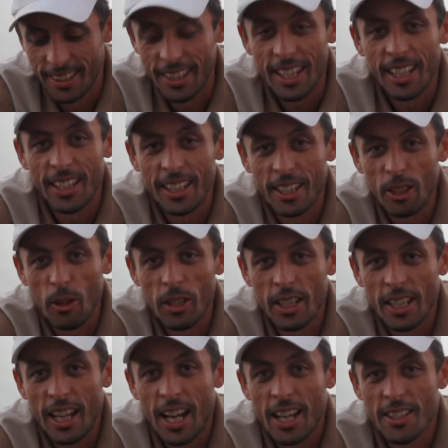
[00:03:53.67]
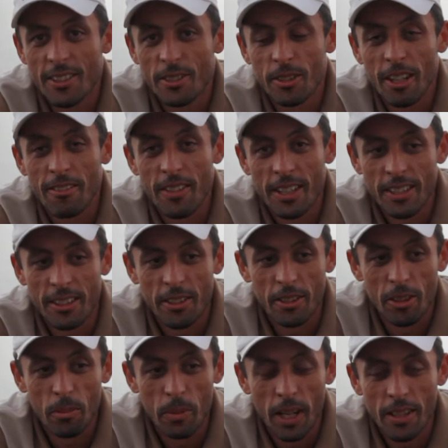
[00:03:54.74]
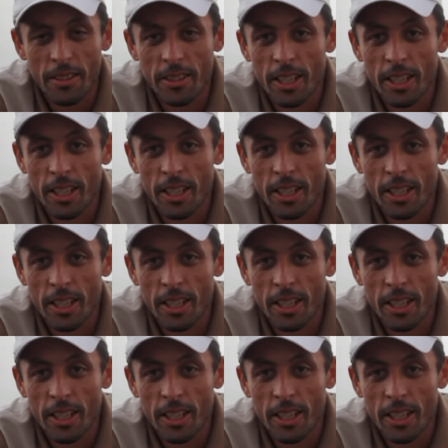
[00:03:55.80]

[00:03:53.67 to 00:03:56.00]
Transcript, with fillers: que além da qualidade dos cafés que você está tomando,